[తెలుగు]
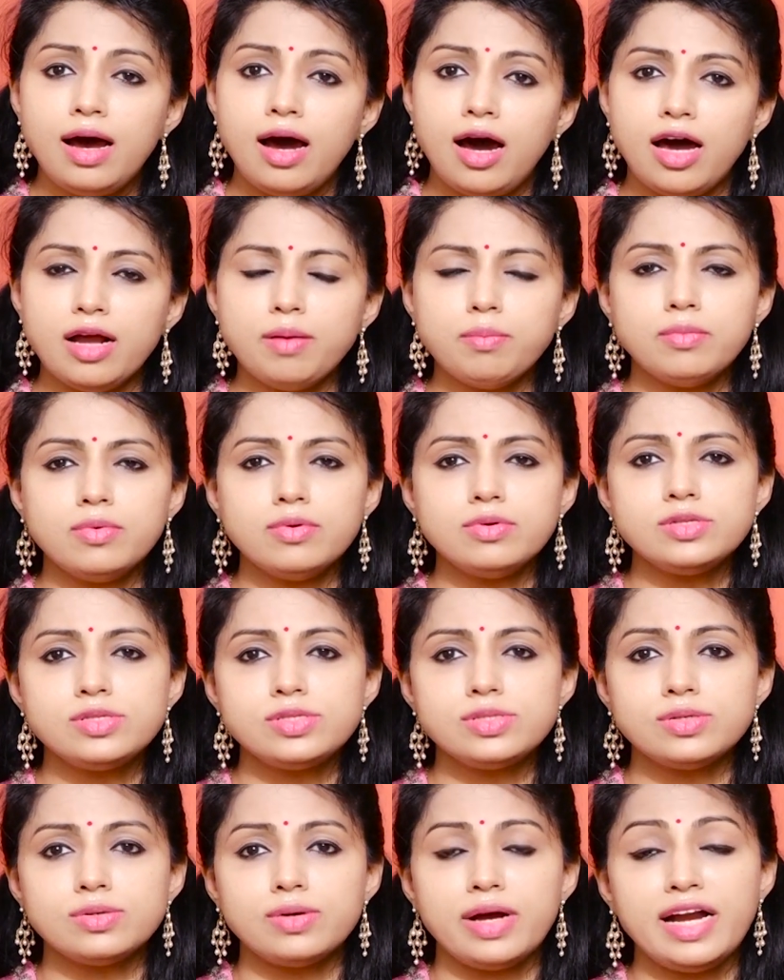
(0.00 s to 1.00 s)

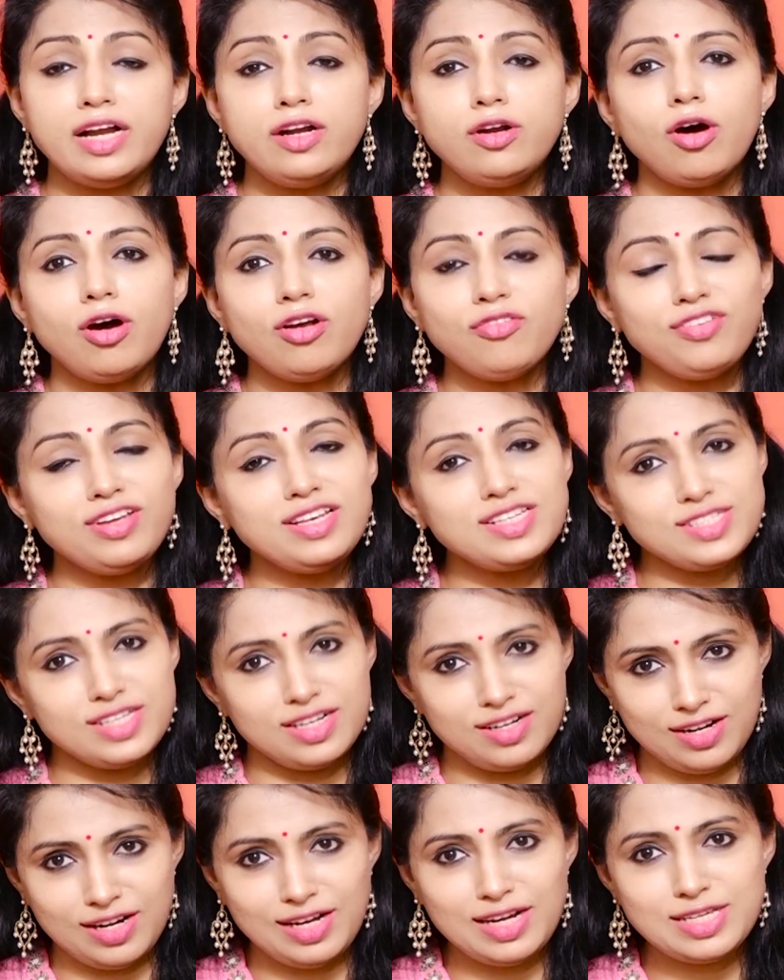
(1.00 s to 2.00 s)
హార్మోన్స్ ఎండార్ఫిన్స్
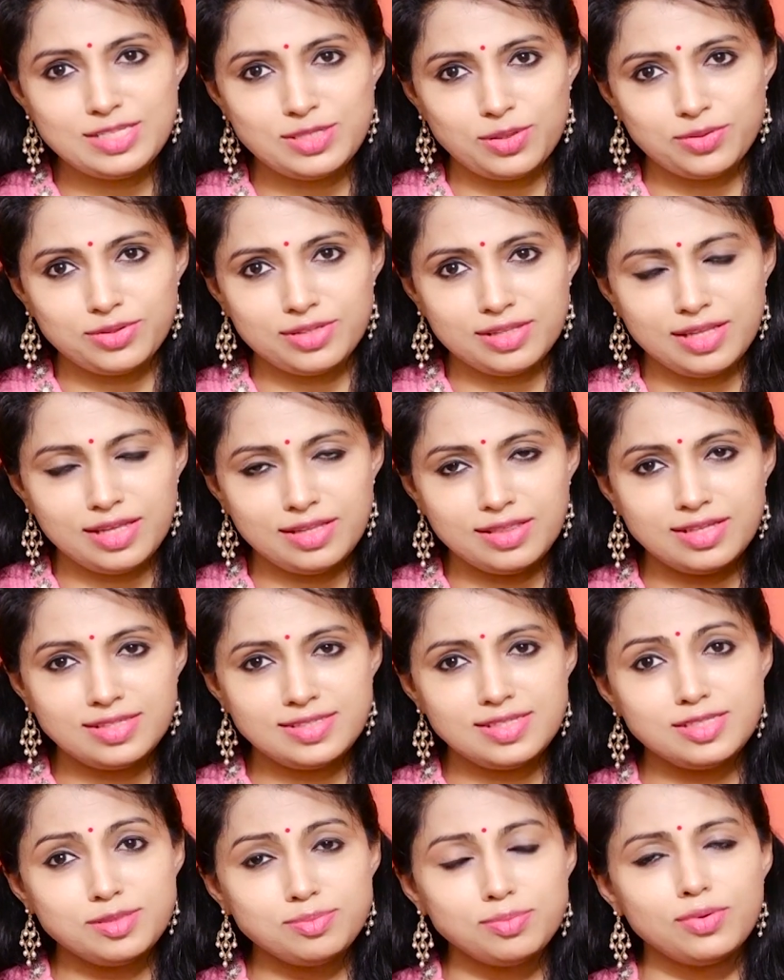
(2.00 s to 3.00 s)
అని రిలీజ్ అవుతుంది
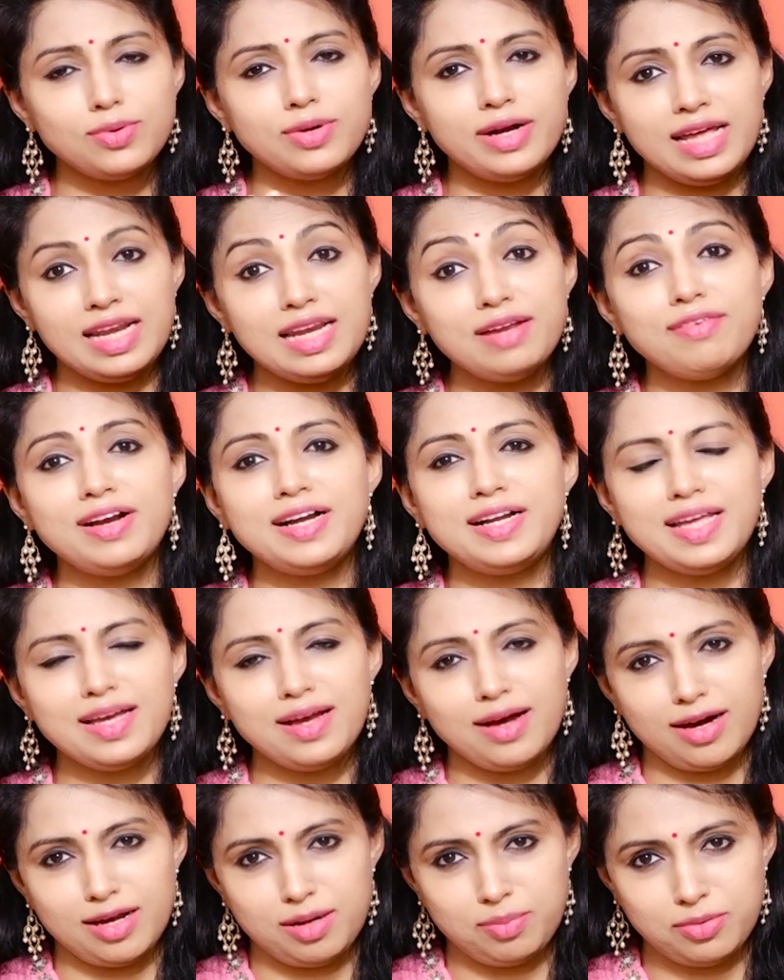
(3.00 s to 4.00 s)
దిస్ ఈజ్ మూడ్
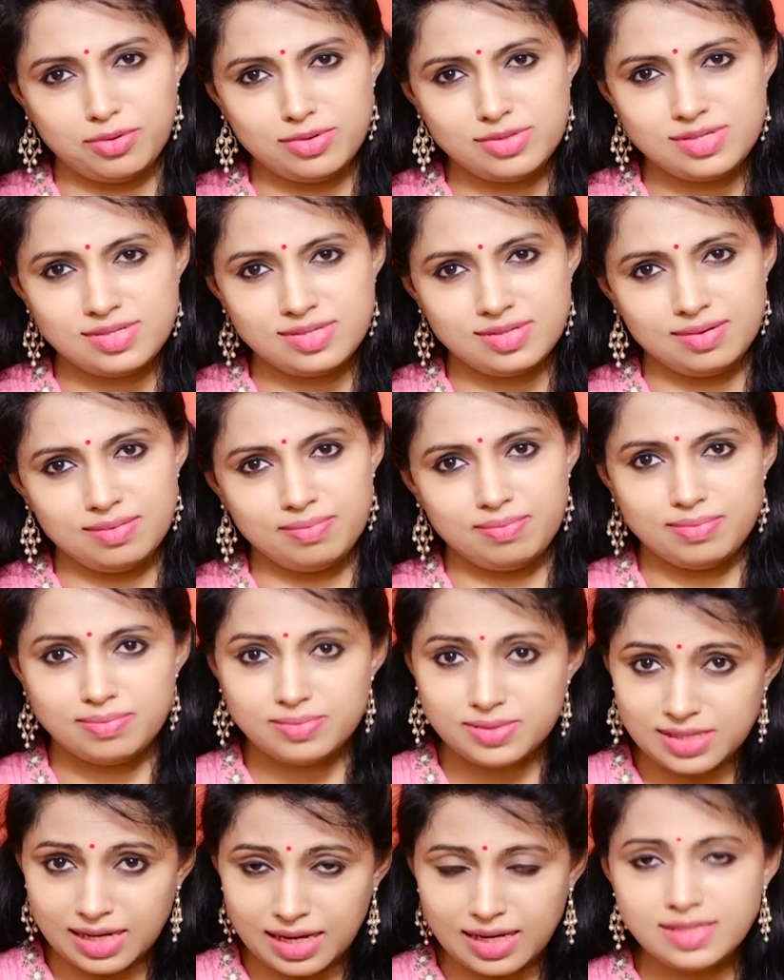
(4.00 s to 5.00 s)
ఎలివేటింగ్ హార్మోన్స్
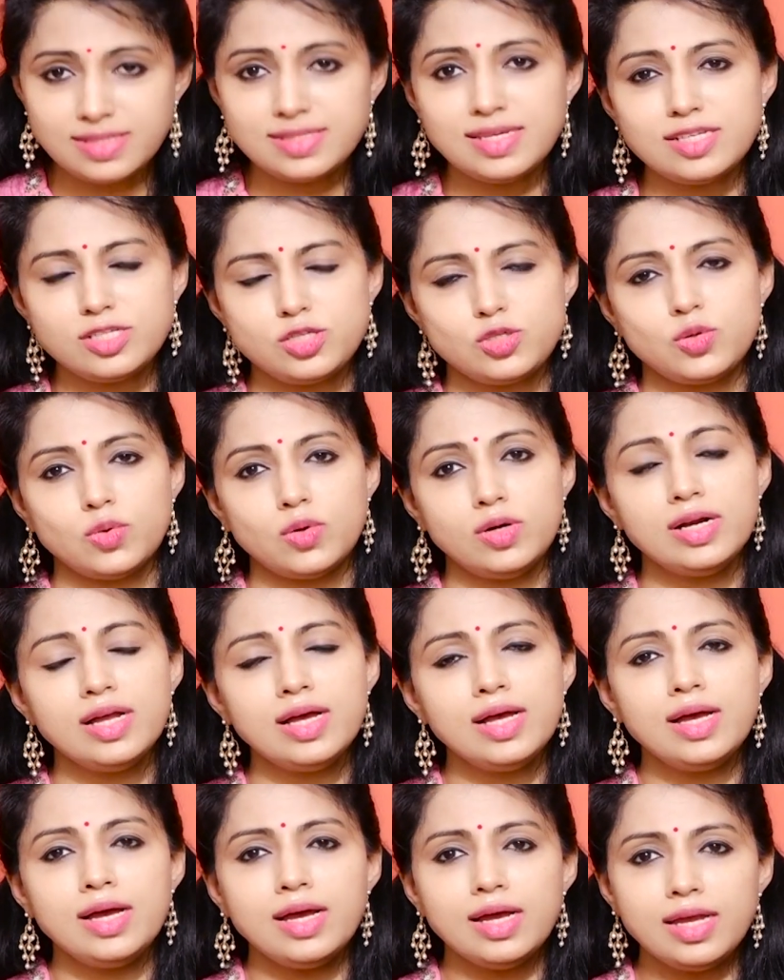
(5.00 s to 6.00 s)
సైన్స్ హెస్ టోల్డ్
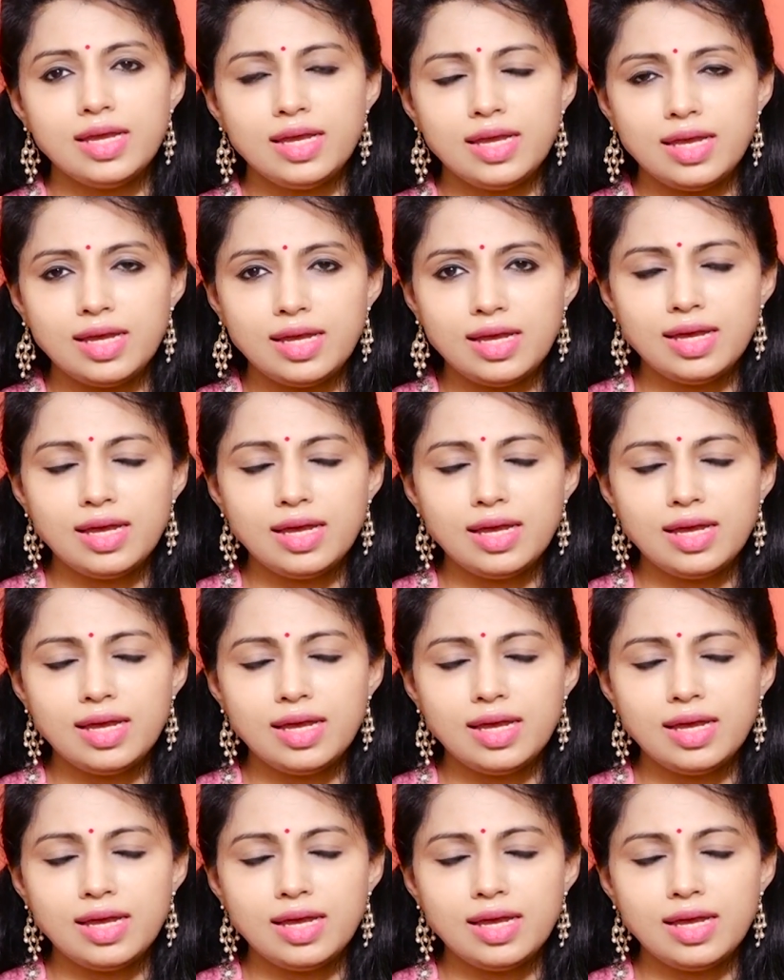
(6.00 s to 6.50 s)
ఈ